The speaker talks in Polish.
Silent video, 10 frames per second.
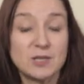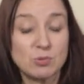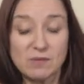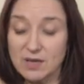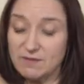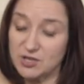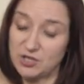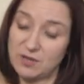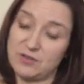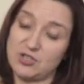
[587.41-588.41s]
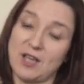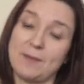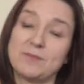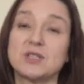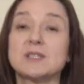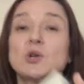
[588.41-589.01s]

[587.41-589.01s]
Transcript: Jarosława Iwaszkiewicza, przez